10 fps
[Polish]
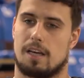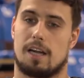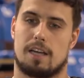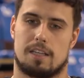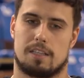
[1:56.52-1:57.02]

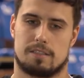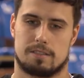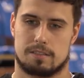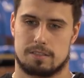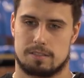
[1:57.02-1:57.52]
ale
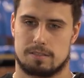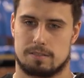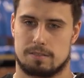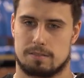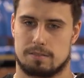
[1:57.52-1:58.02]

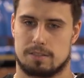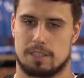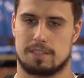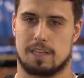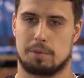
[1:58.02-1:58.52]

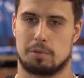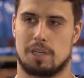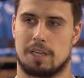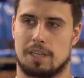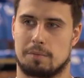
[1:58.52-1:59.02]
czasami
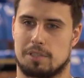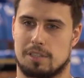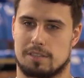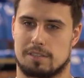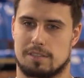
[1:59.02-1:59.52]
udaje nam
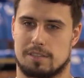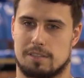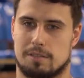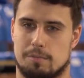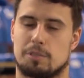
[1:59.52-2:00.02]
się,
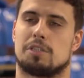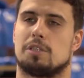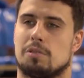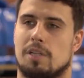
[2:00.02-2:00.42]
może nie